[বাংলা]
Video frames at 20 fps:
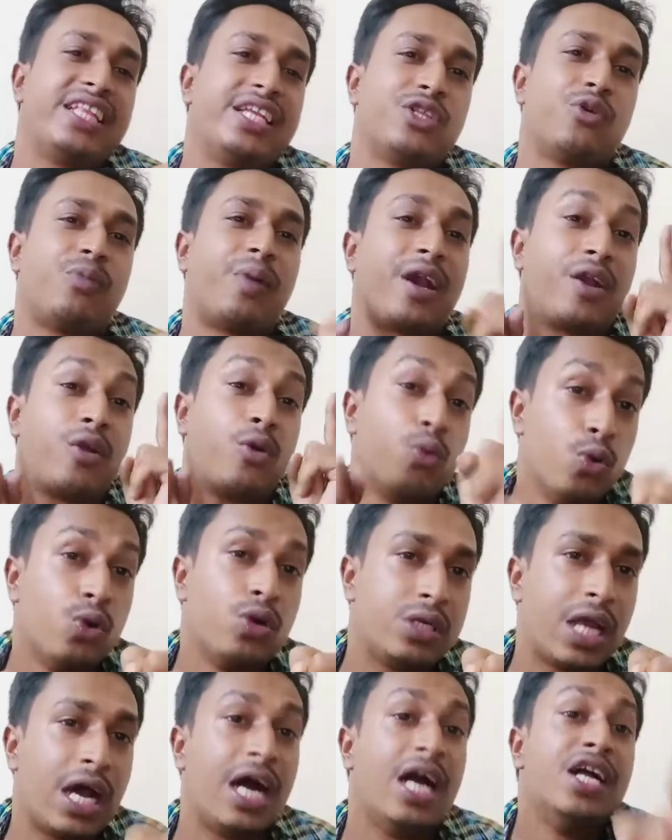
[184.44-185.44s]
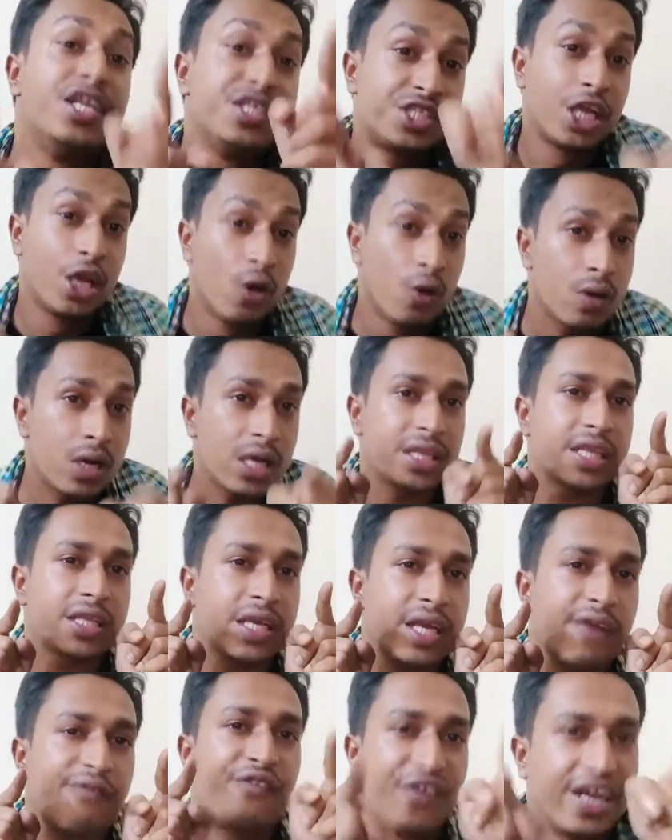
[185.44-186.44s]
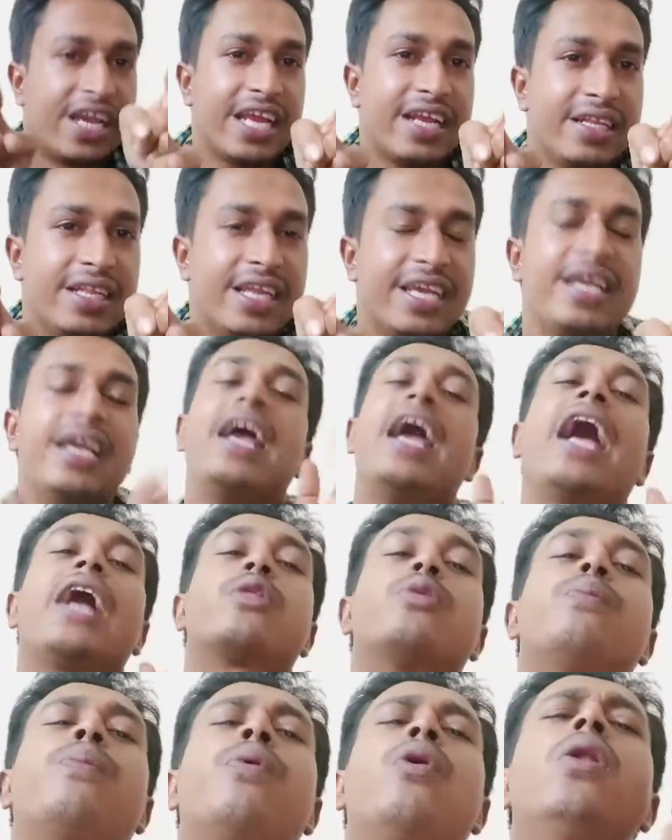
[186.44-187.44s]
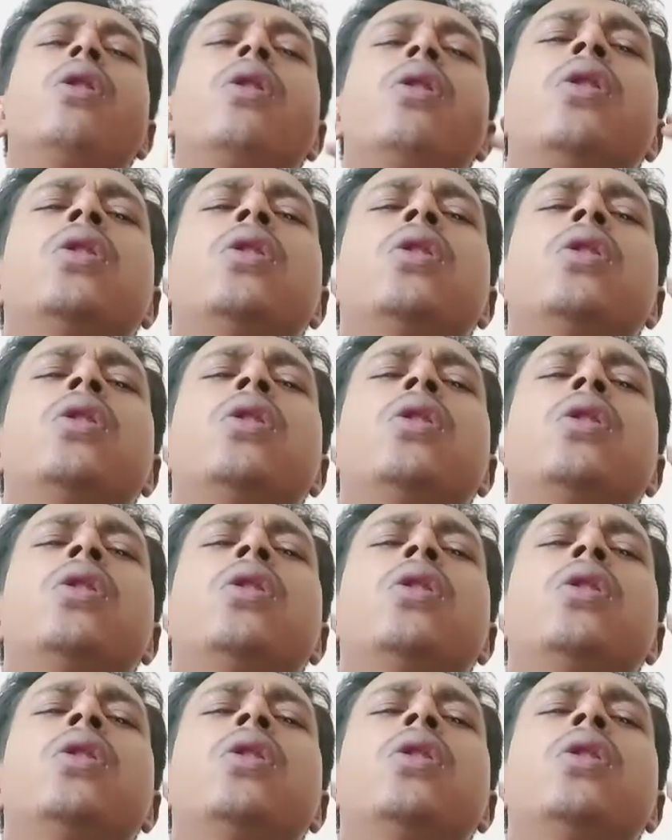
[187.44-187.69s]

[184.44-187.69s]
দিতে পারে না উল্টা শ্রীলঙ্কা তাদেরকে ফিটিং দি একদম ফুল